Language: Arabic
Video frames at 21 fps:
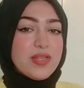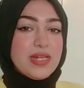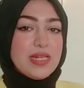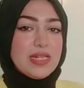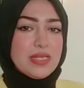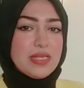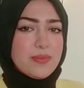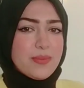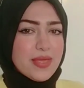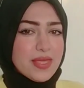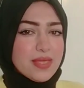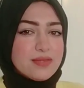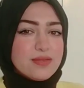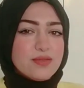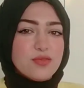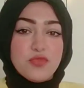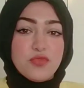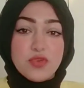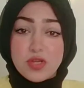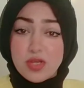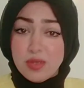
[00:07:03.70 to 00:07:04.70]
اللي يبان
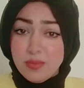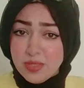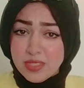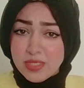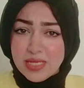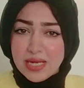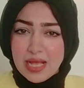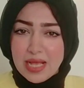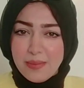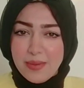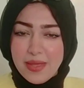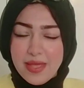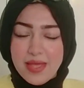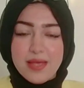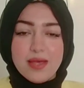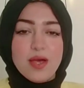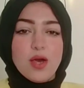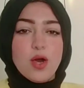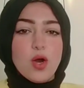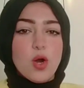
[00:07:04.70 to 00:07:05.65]
في قمة الغباء